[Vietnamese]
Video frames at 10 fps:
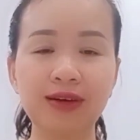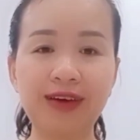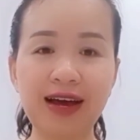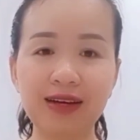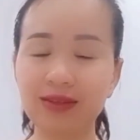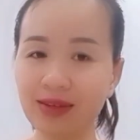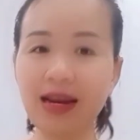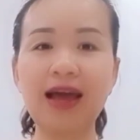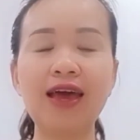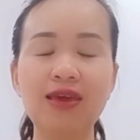và rất
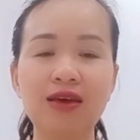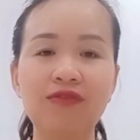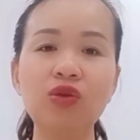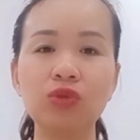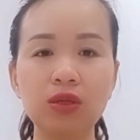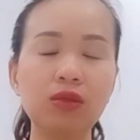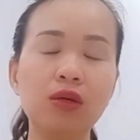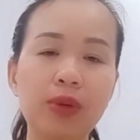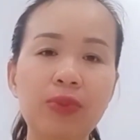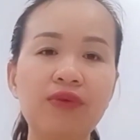là hay ví dụ những
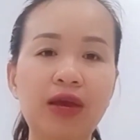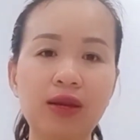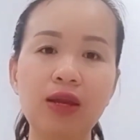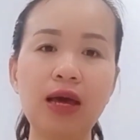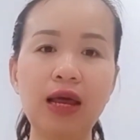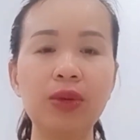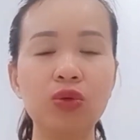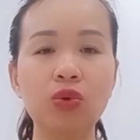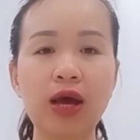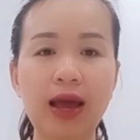người bị vẫy nến hay là
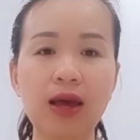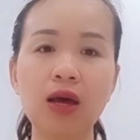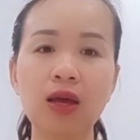bị yoga